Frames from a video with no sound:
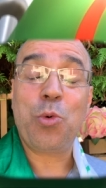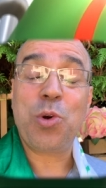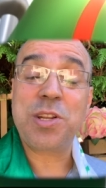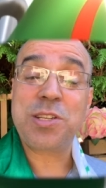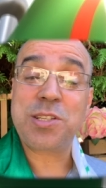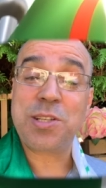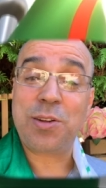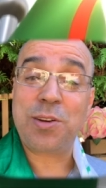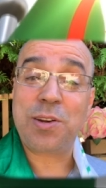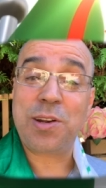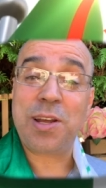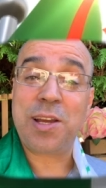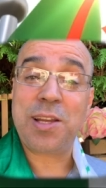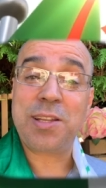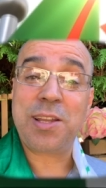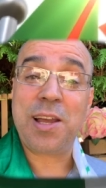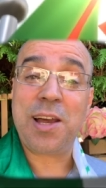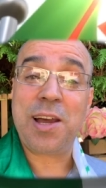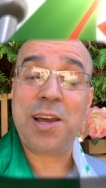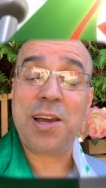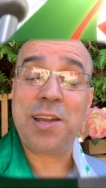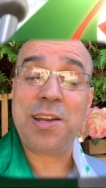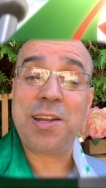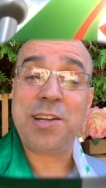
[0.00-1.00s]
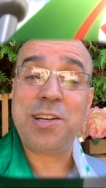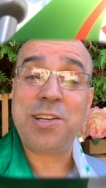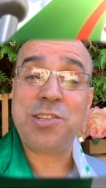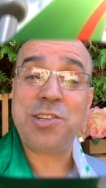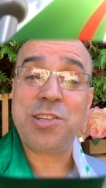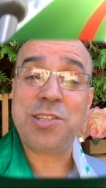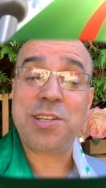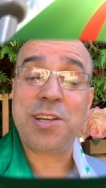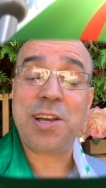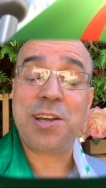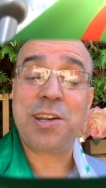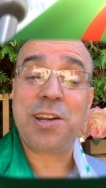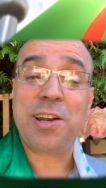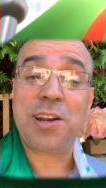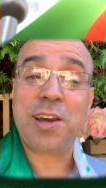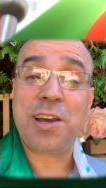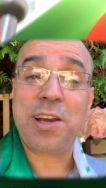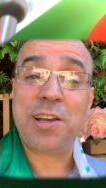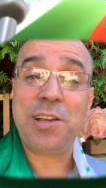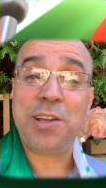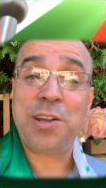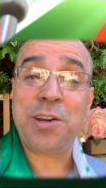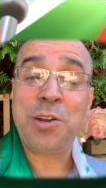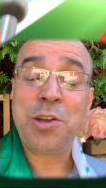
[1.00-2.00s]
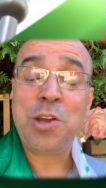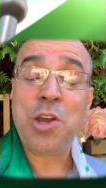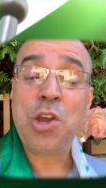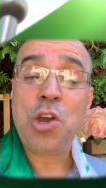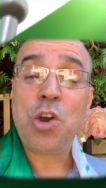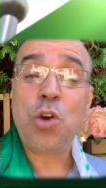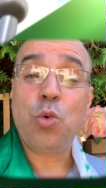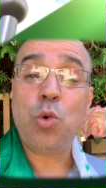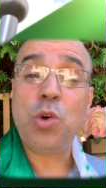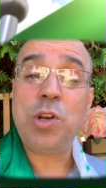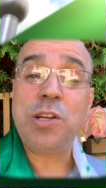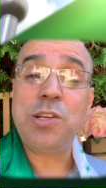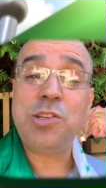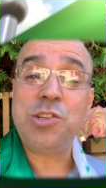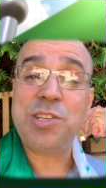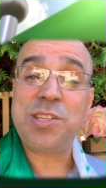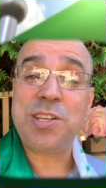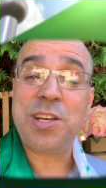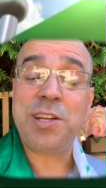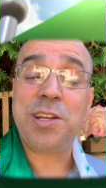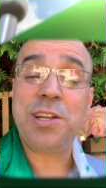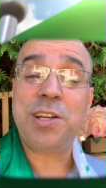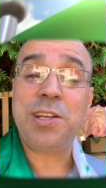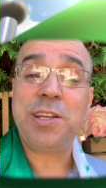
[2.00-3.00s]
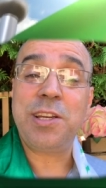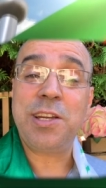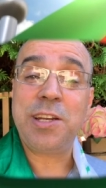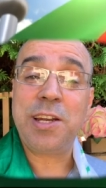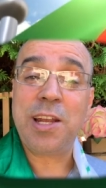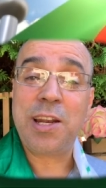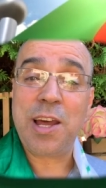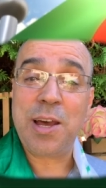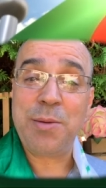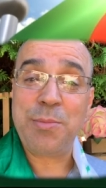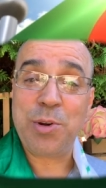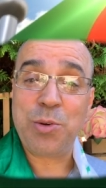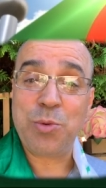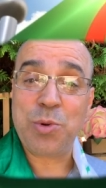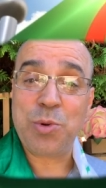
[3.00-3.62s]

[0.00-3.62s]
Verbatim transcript: ونسال الله تعالى للجزائر الخير وللجزائريين الامن